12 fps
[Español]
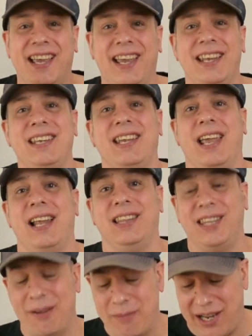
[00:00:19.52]
en el
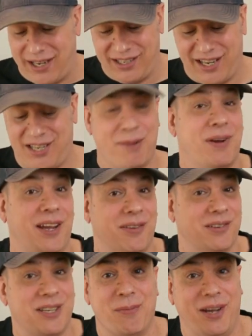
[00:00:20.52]
tema, ya se me ha
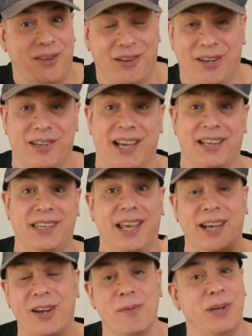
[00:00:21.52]
ido, se me ha ido la olla,
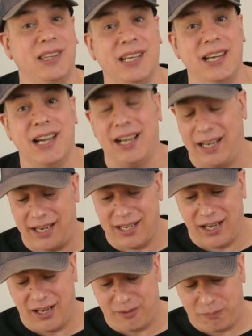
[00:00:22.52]
de geometría en
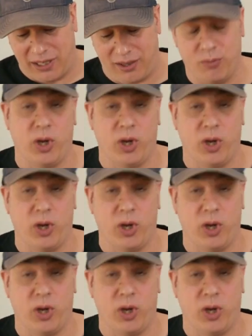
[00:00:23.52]
el espacio.